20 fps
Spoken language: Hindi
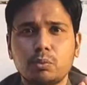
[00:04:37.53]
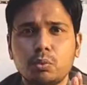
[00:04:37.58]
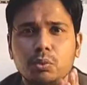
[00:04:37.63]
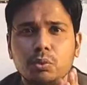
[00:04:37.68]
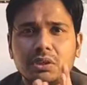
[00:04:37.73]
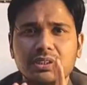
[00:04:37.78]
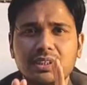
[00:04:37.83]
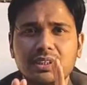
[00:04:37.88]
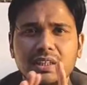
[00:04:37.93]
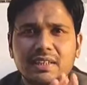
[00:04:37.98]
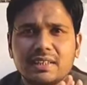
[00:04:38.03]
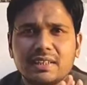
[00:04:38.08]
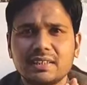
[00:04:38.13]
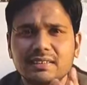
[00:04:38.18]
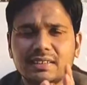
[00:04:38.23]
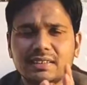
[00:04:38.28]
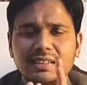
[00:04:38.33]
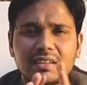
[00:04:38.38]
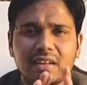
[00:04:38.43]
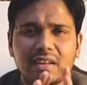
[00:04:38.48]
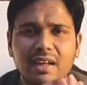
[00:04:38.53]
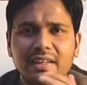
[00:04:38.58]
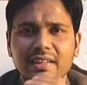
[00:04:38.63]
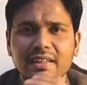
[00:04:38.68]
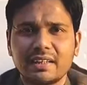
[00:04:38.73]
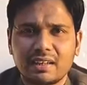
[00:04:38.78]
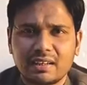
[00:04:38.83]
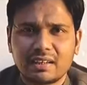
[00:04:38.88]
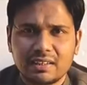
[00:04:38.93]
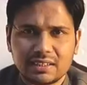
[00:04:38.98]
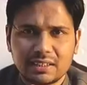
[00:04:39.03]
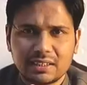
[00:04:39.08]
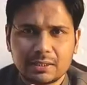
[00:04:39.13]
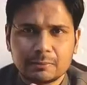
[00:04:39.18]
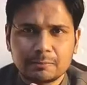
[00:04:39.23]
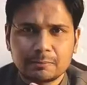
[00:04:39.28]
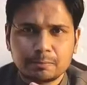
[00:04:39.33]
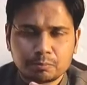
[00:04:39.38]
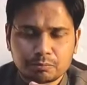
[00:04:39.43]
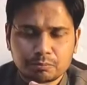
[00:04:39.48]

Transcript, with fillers: पूरी तरीके से ड्राई कर लेना है